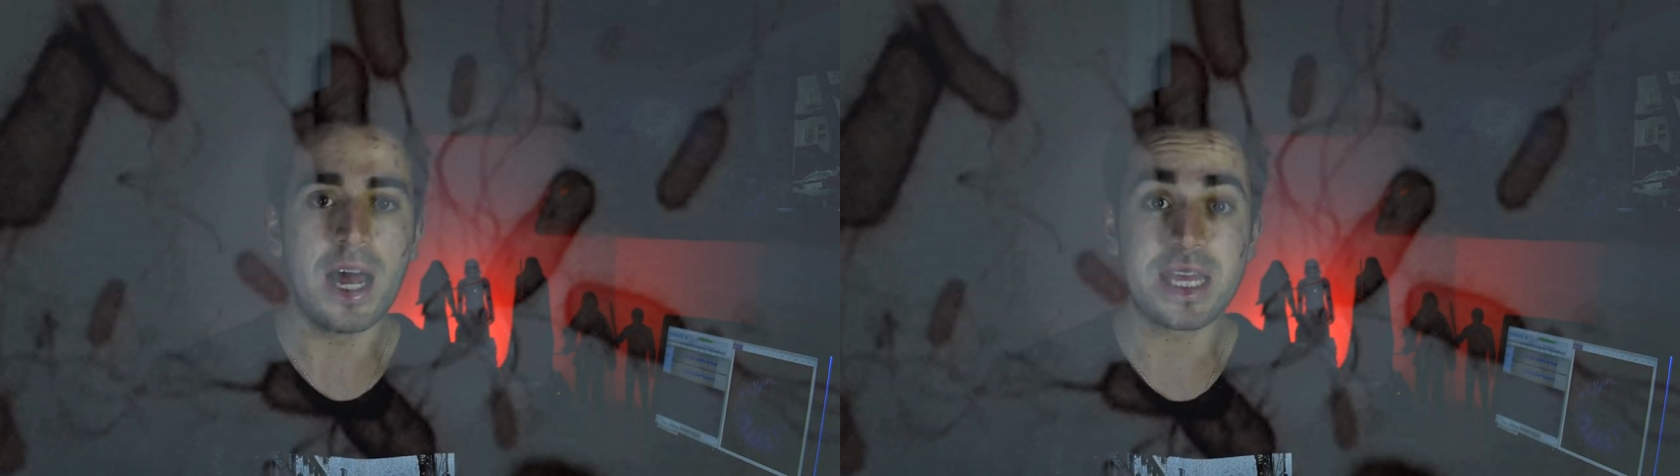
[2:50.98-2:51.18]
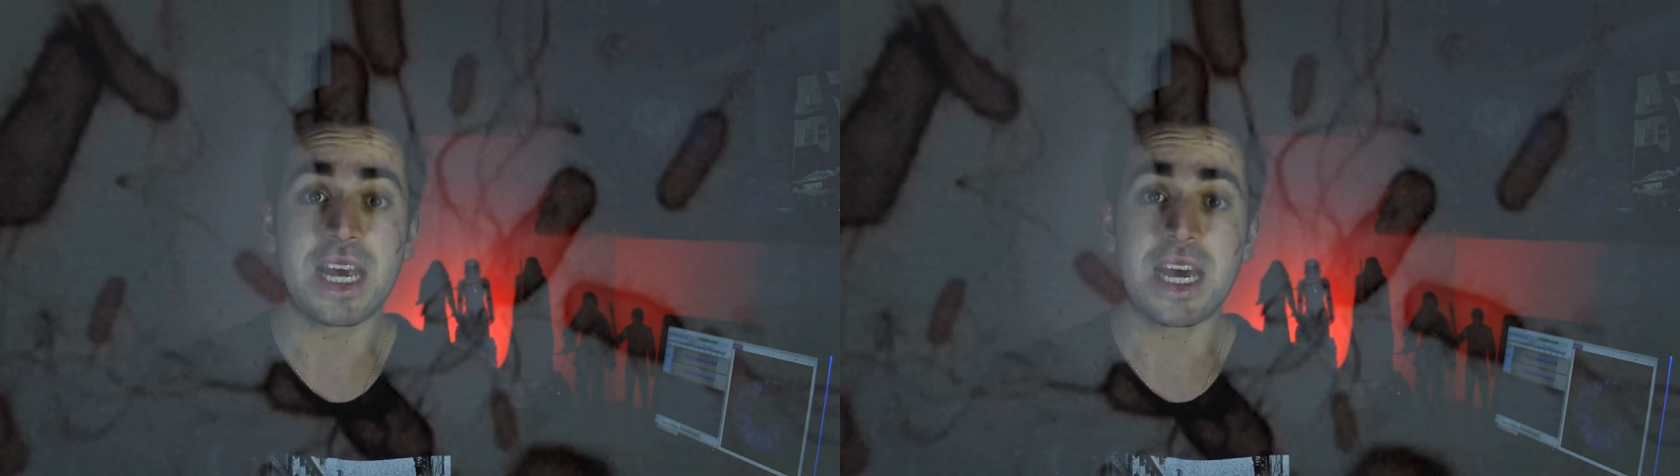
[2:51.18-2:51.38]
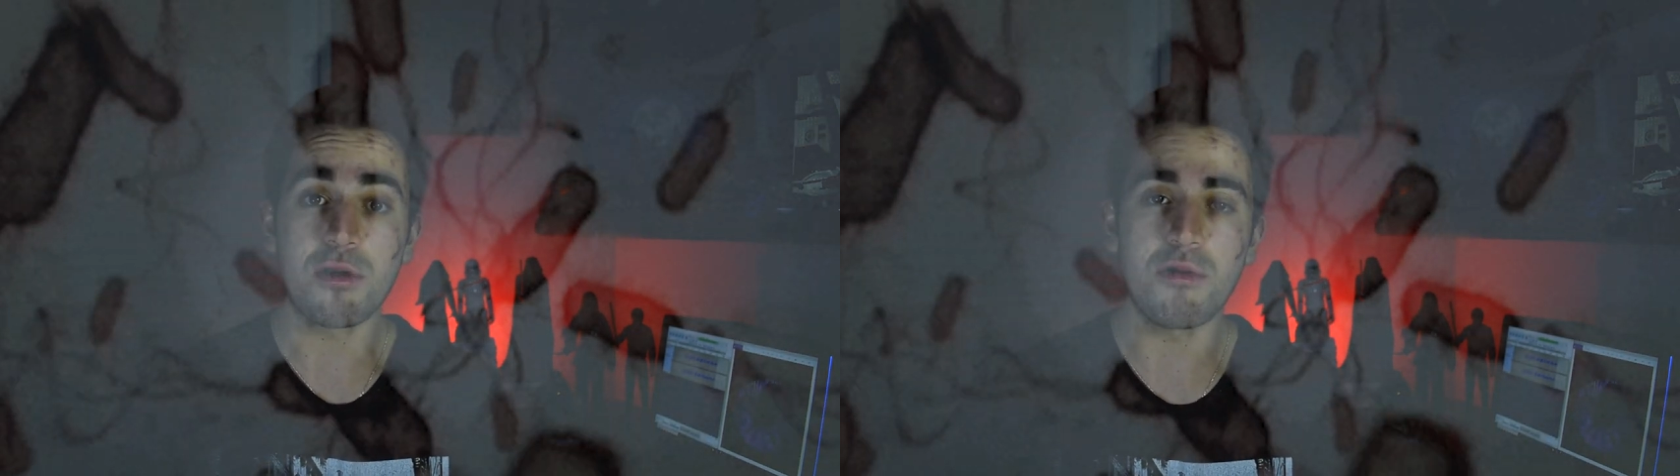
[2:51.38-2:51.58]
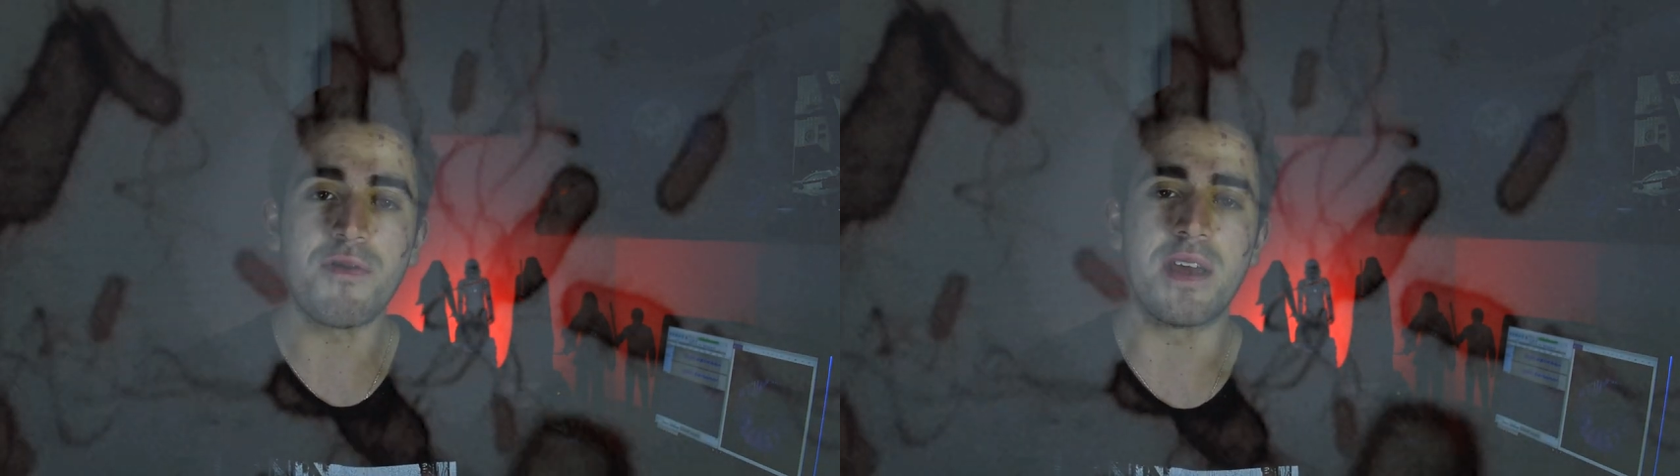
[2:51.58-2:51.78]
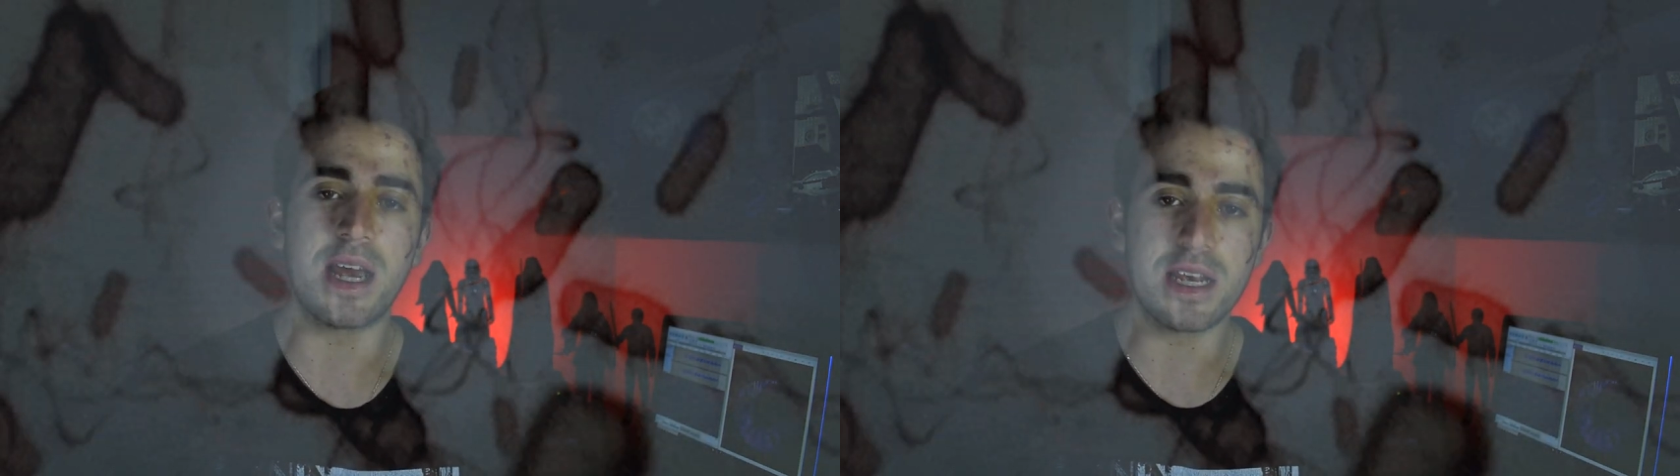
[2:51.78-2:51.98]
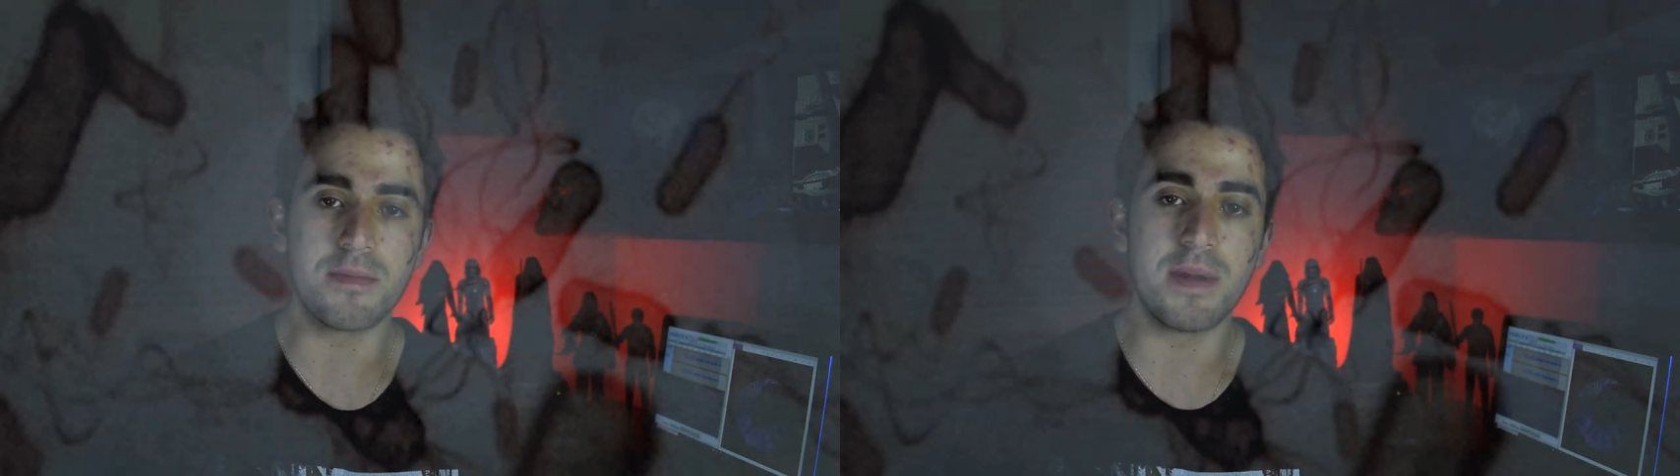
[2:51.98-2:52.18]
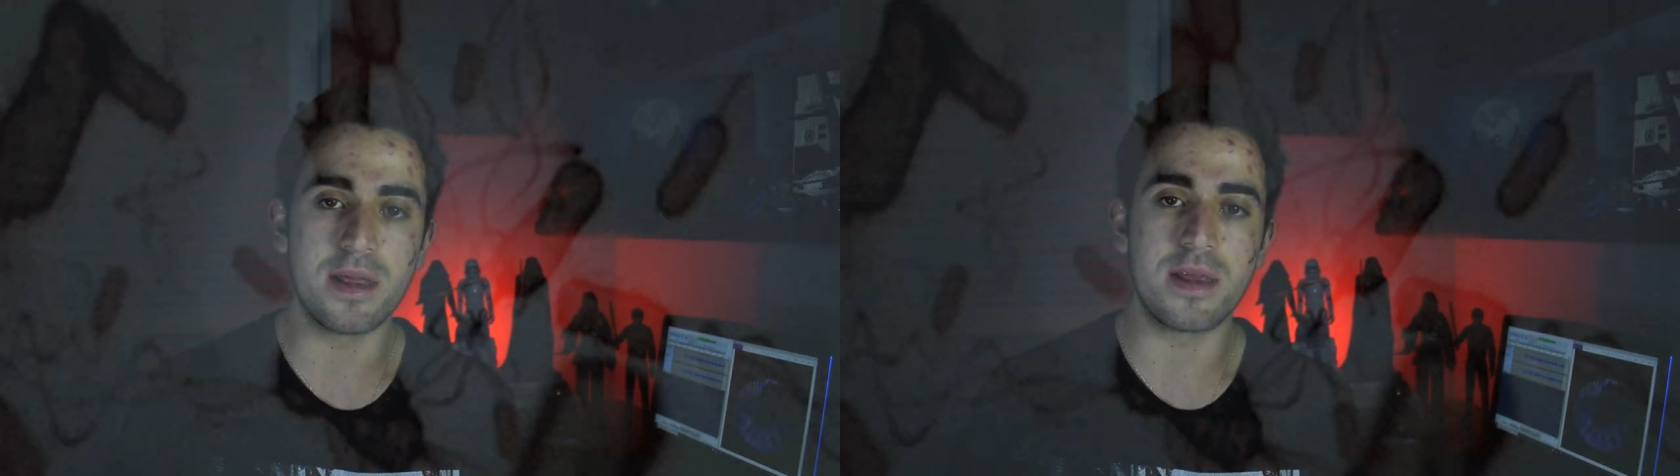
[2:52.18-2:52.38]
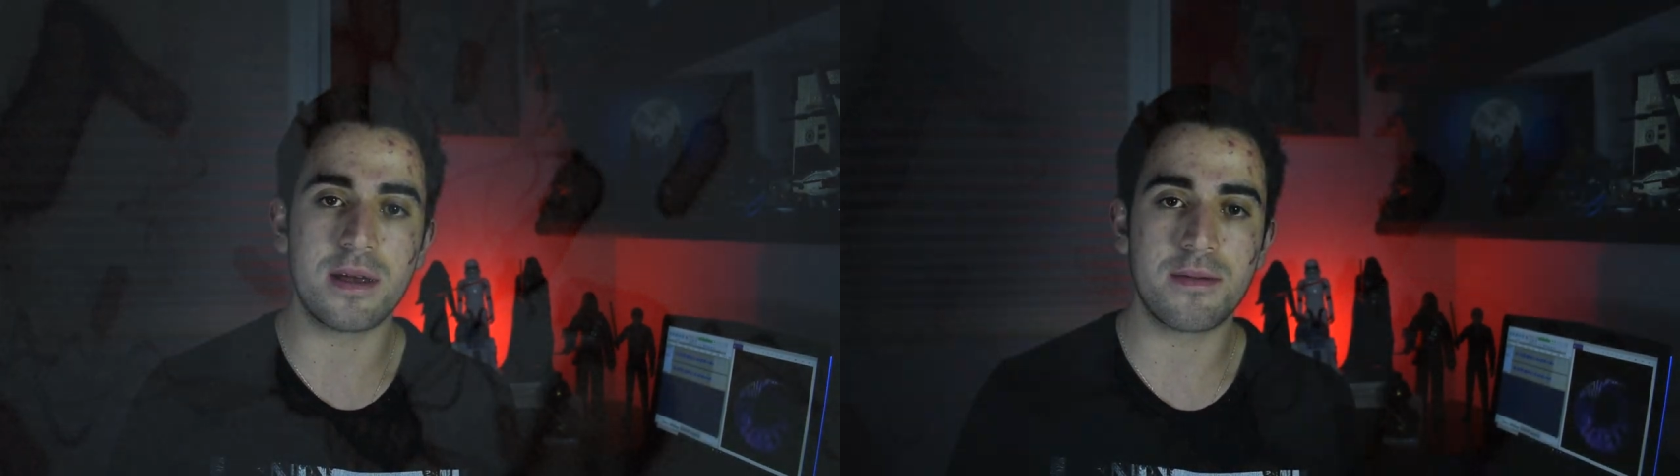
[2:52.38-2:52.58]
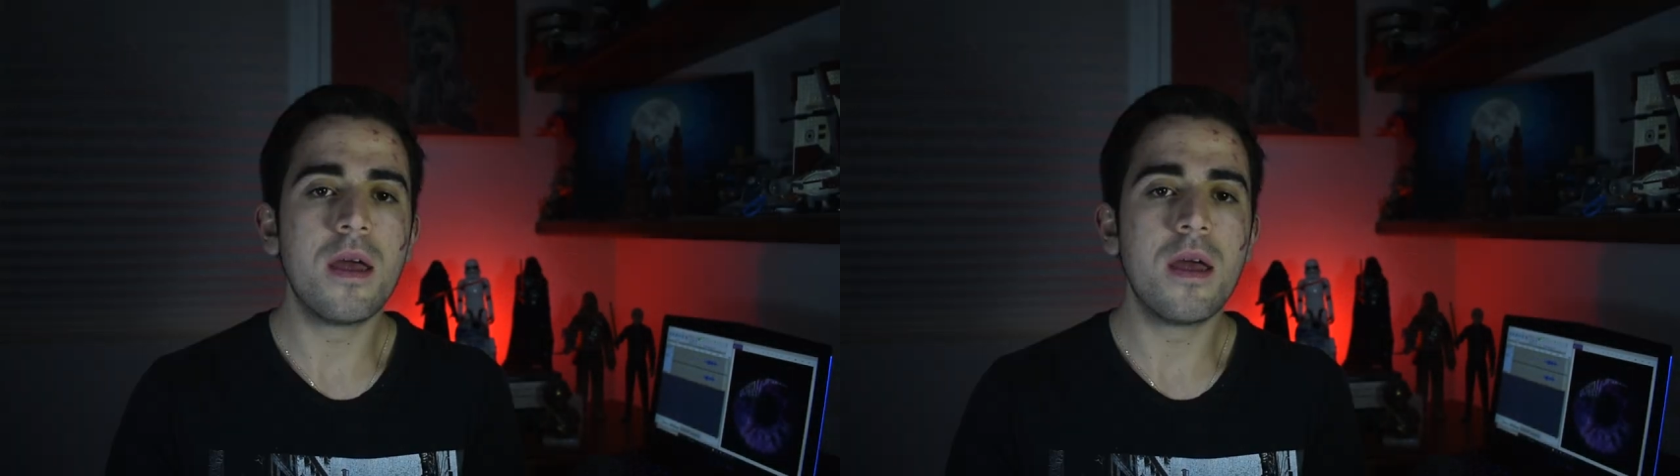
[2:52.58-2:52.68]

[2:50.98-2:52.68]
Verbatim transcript: atacarlo eficazmente.